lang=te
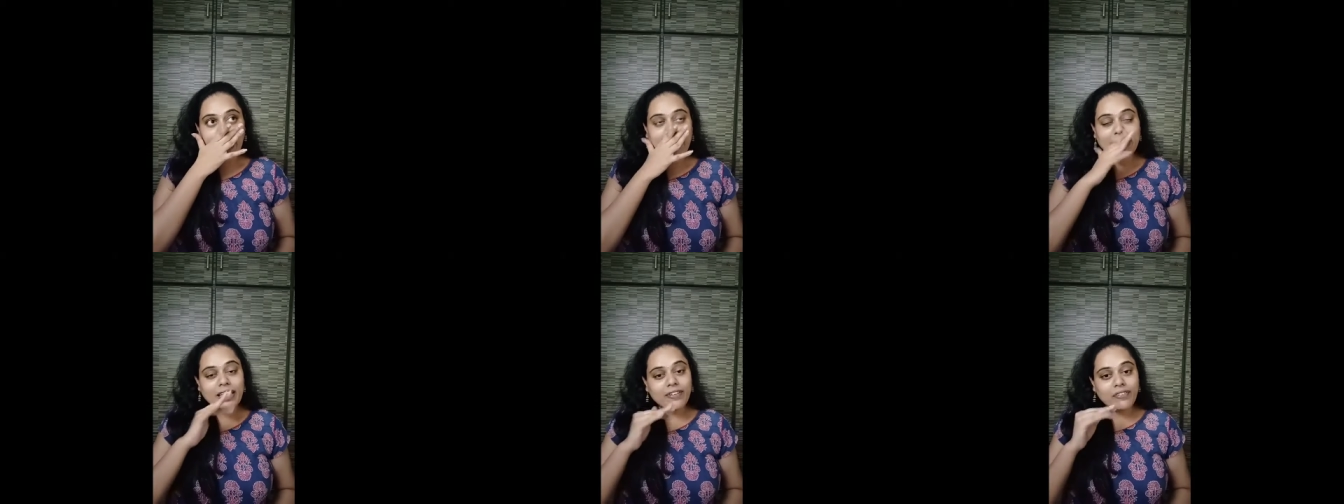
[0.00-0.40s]

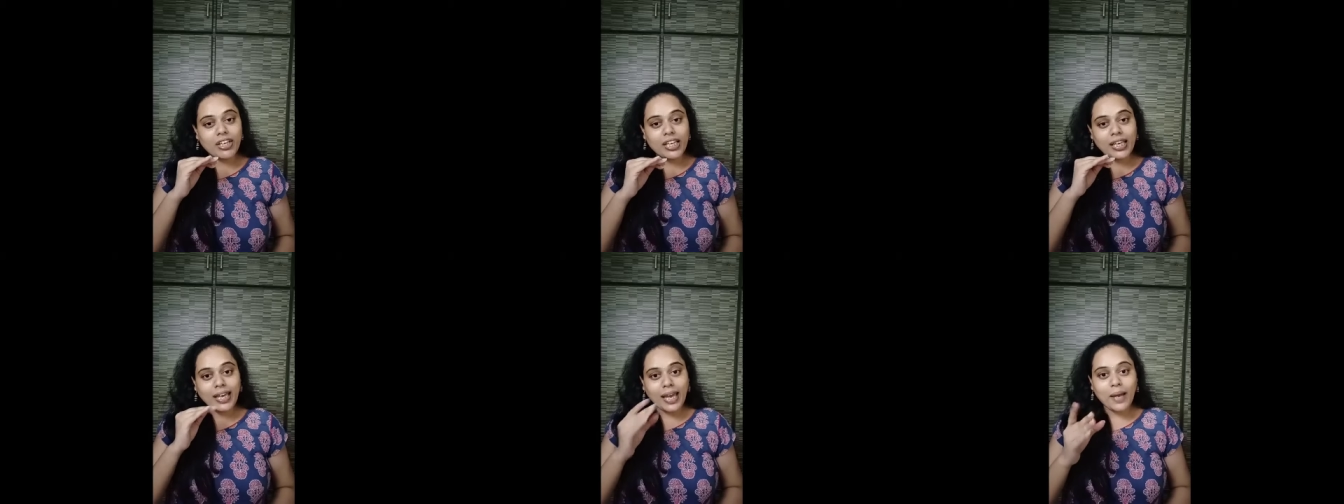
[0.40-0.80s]

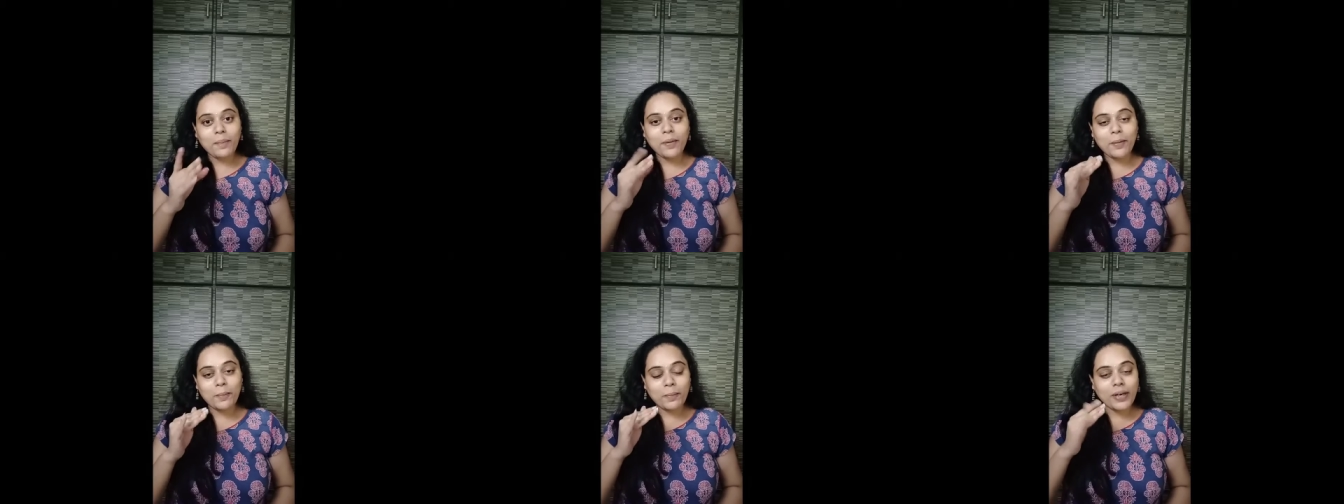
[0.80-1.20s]
దివి
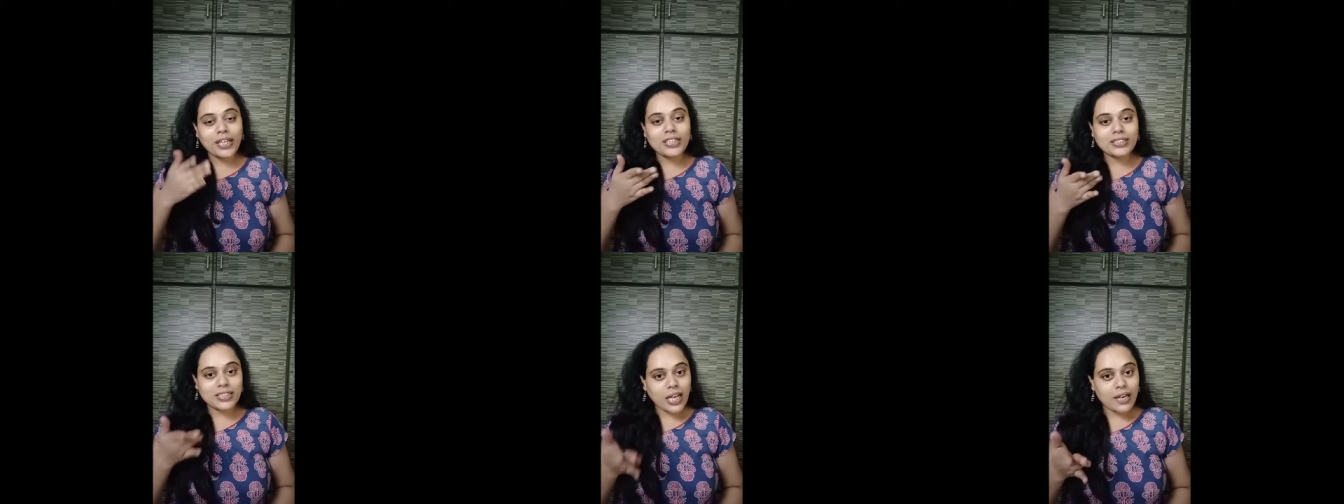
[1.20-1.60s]
గేమ్
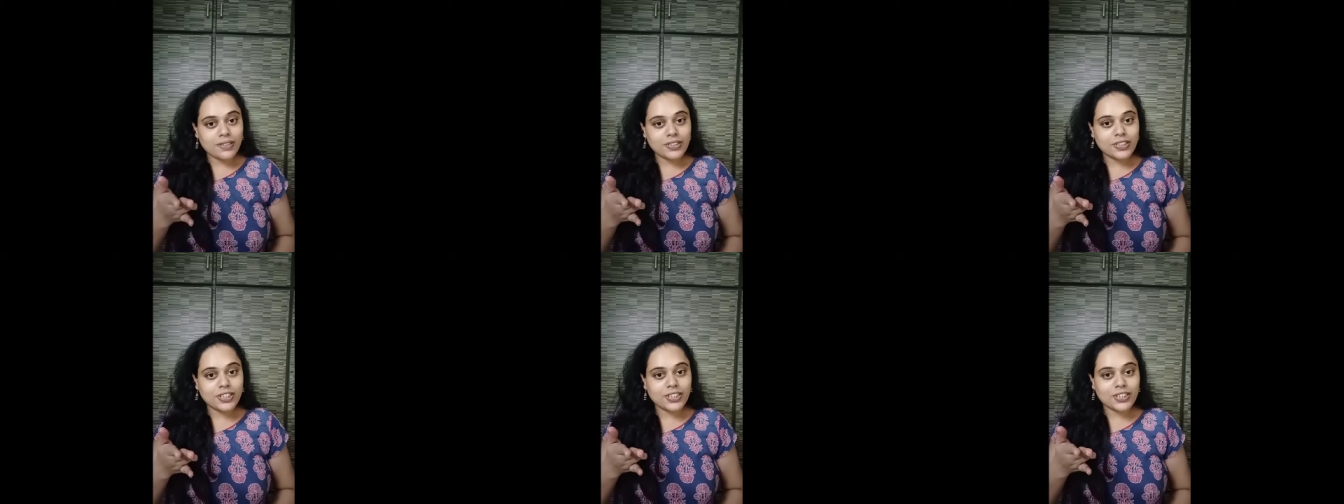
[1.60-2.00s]
ఇప్పుడే
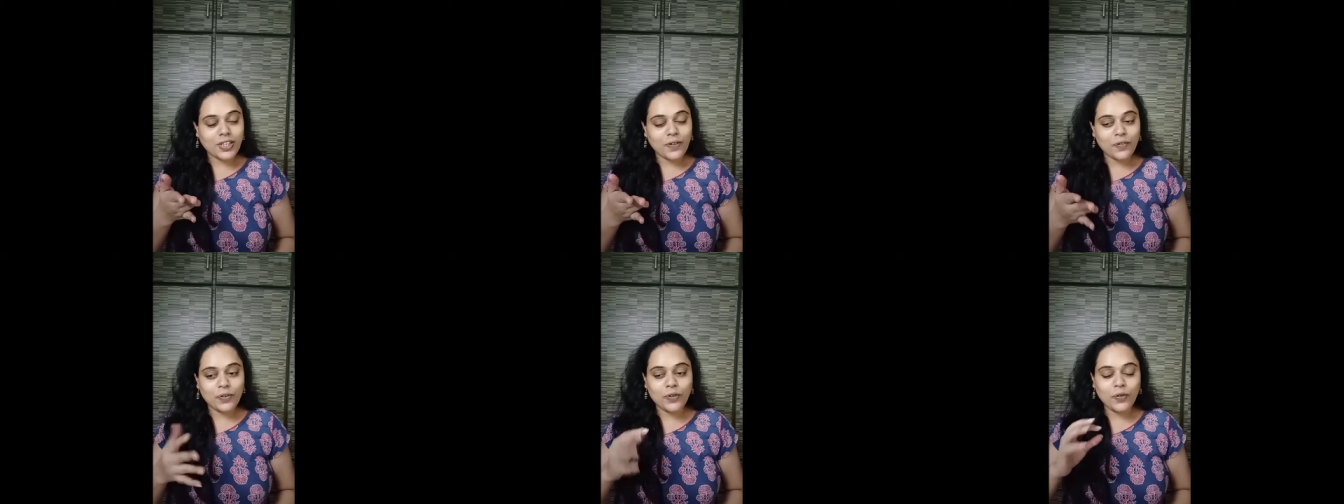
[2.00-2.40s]
స్టార్ట్
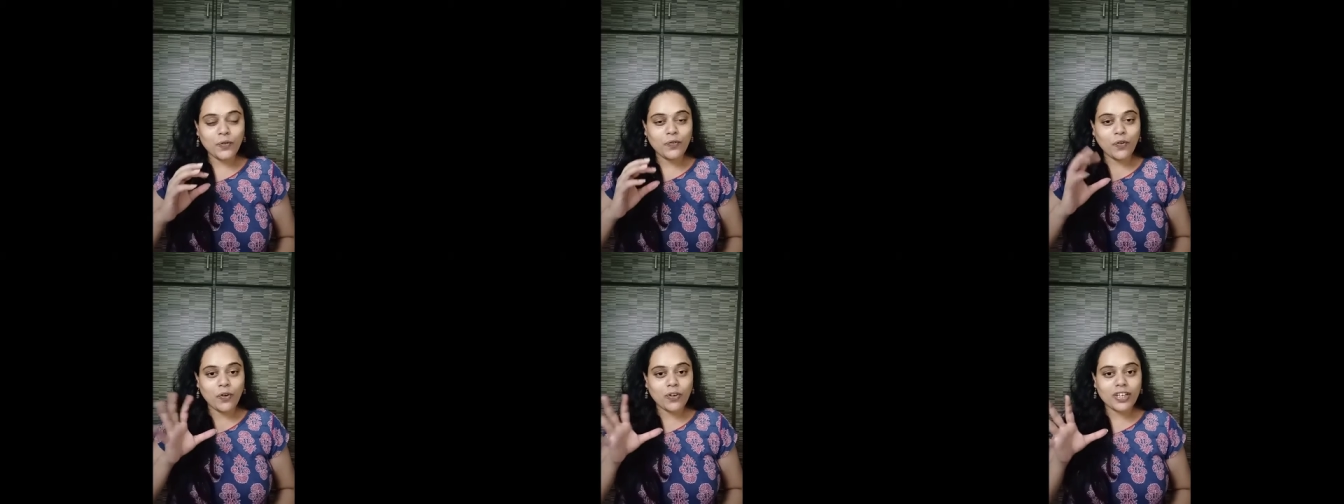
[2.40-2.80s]
చేసావు
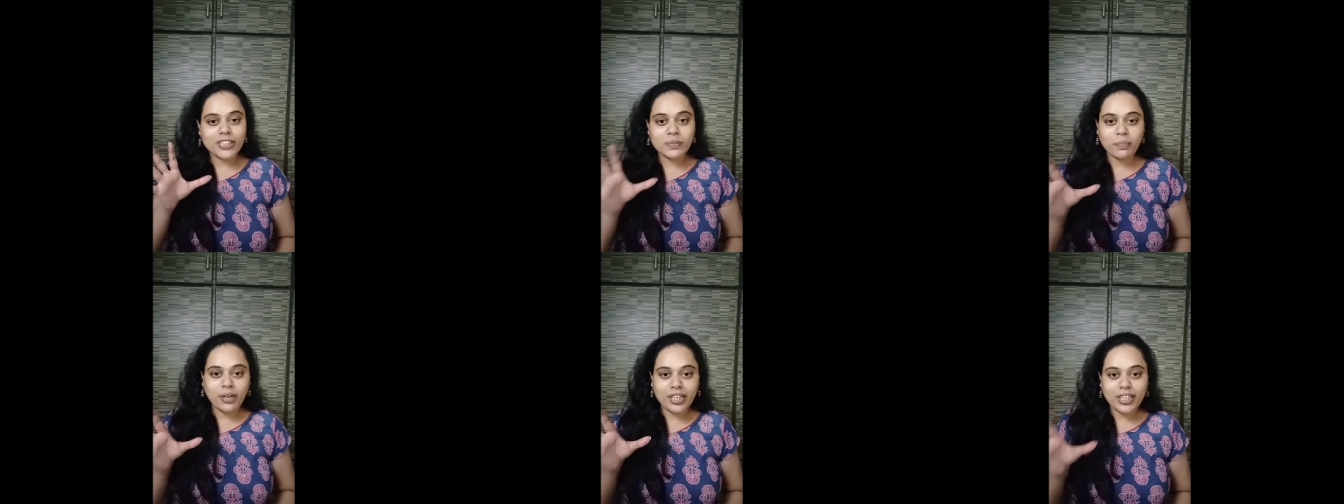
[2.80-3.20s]
నువ్వు
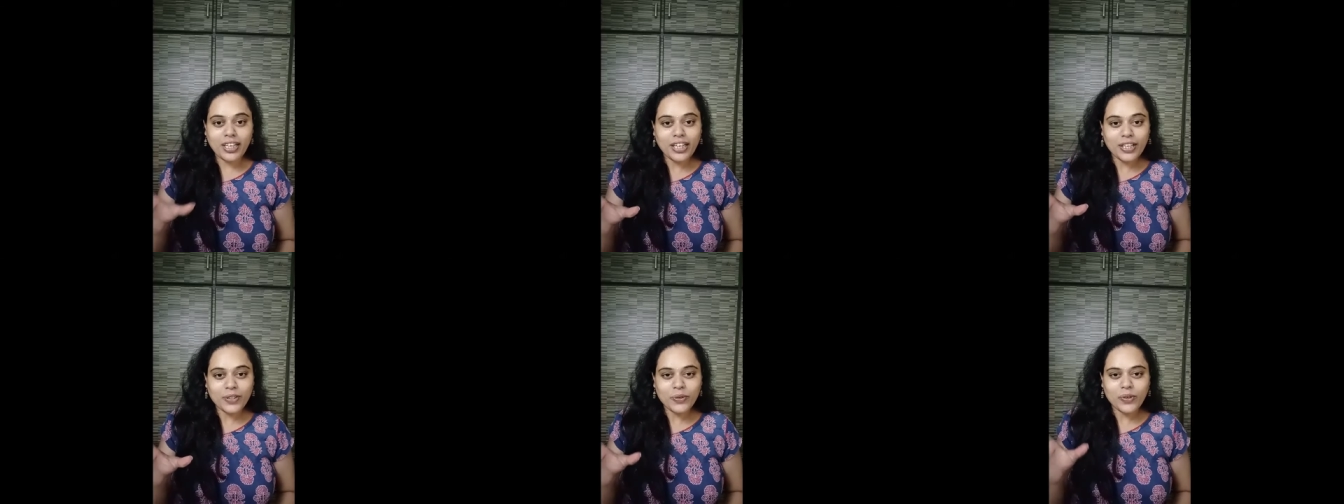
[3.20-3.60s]
ఫోకస్
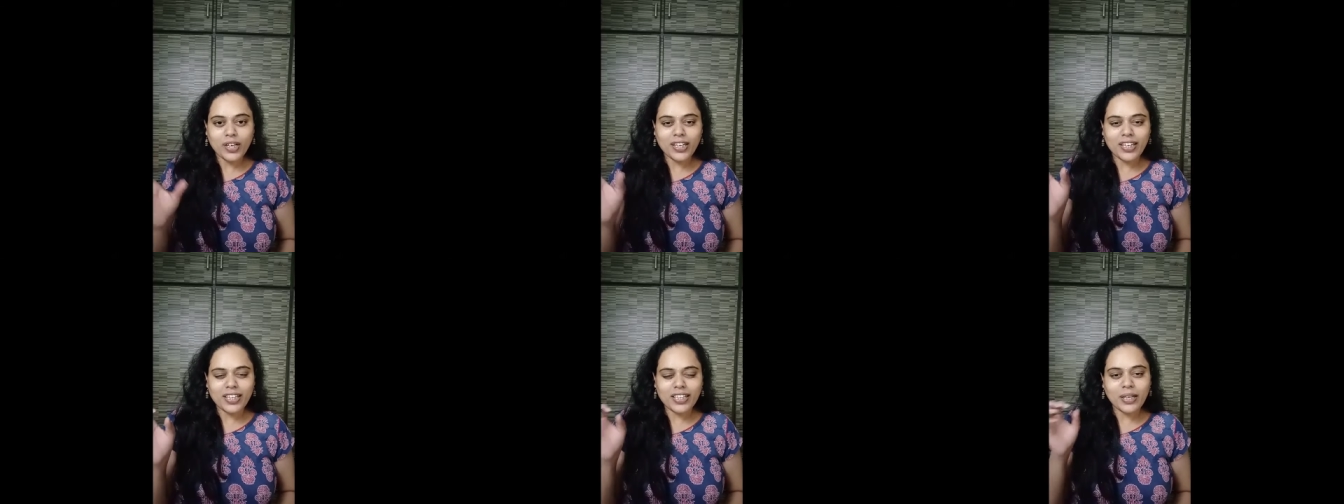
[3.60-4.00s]
పెట్టలేదు
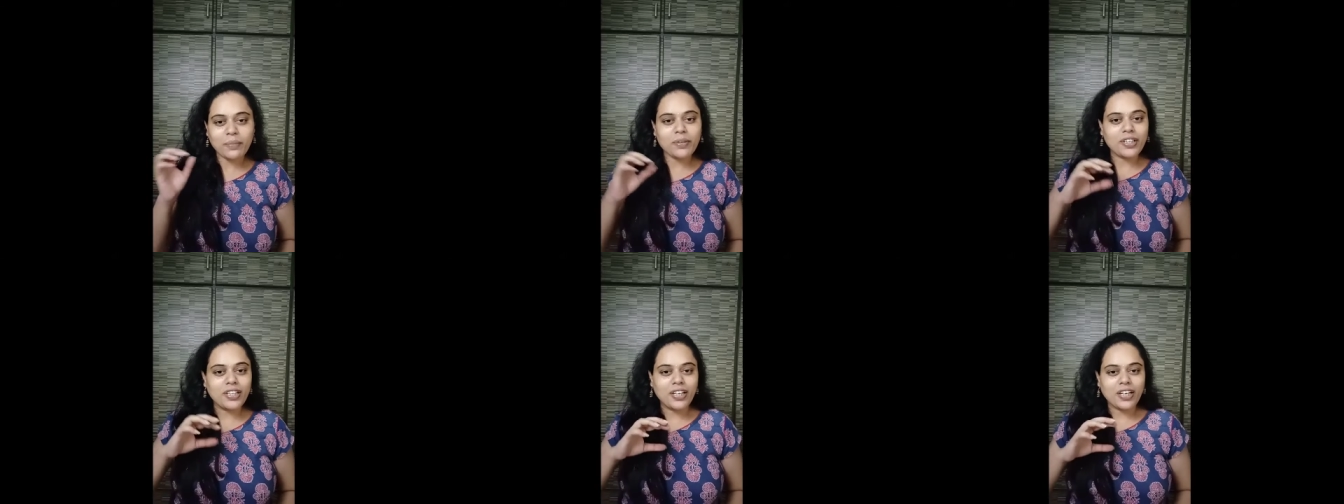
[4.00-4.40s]
అన్న
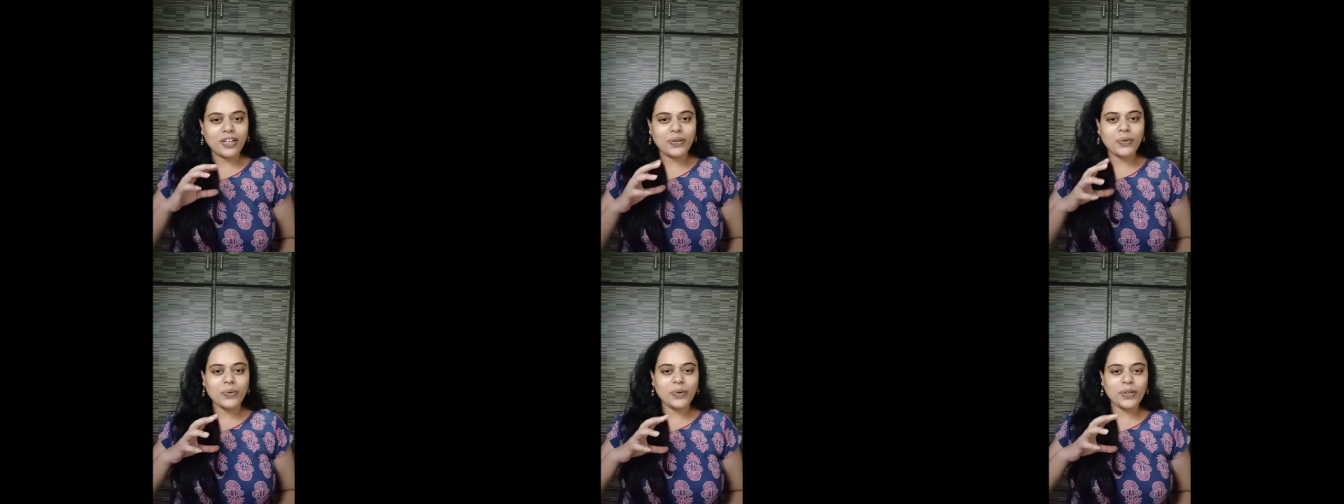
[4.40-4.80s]
దాని మీద
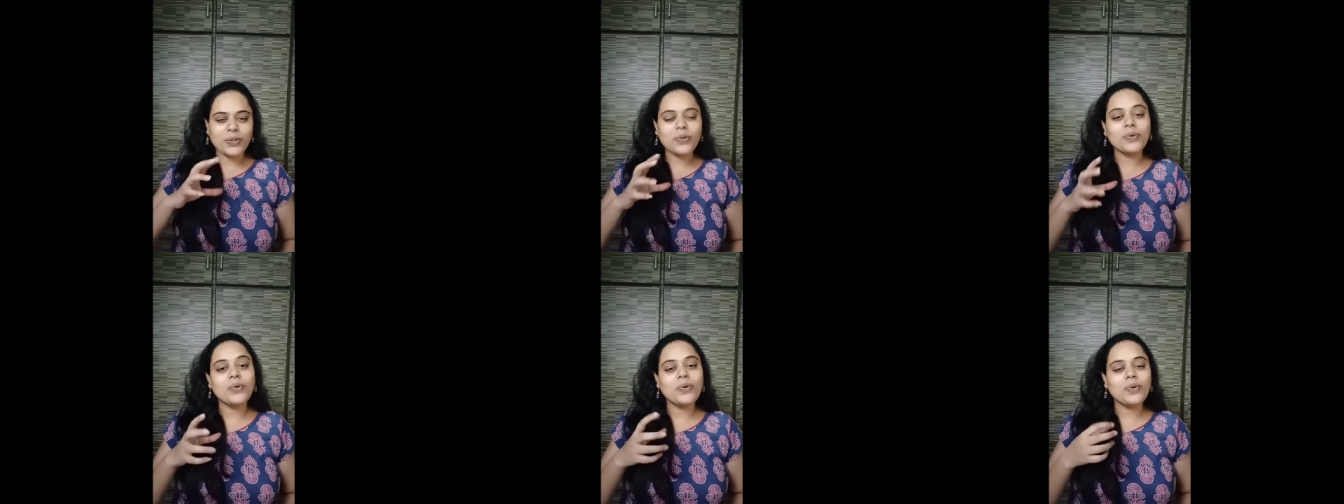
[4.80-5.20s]
నాకు
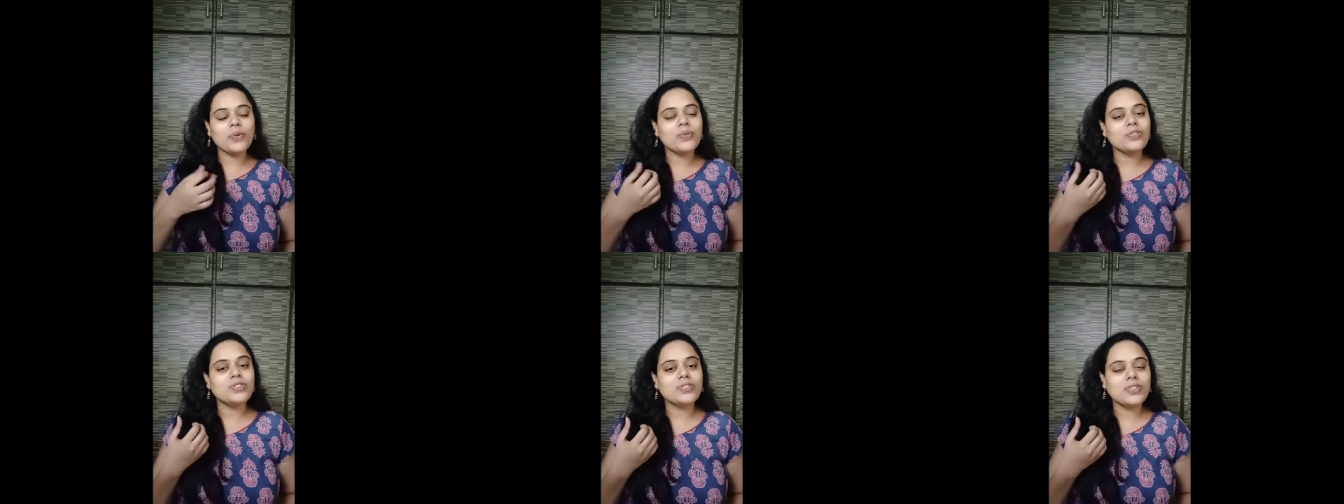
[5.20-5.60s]
ఎందుకో
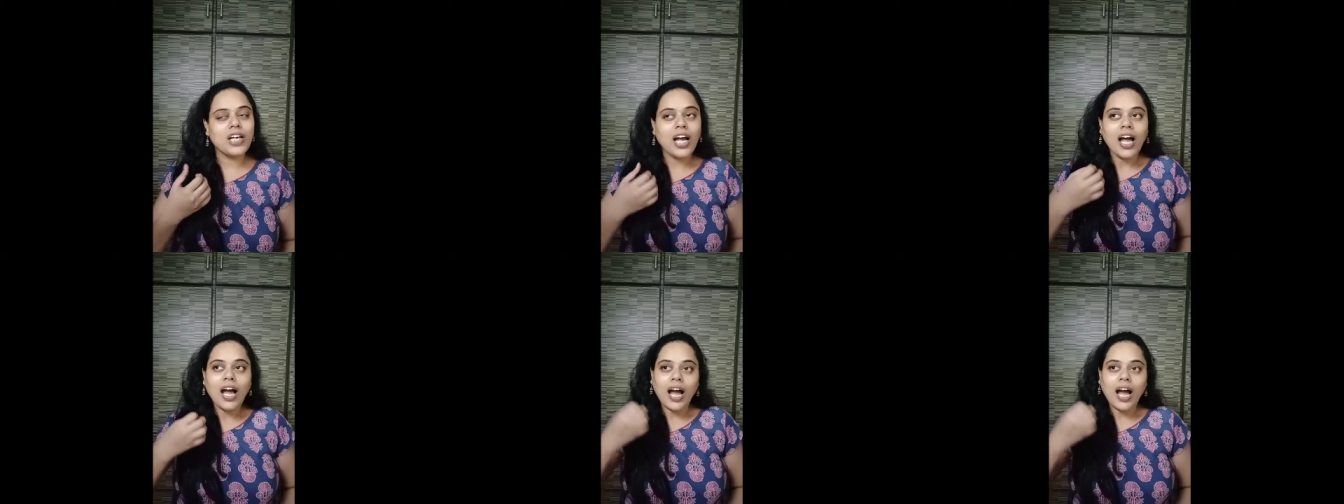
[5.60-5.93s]
కొంచెం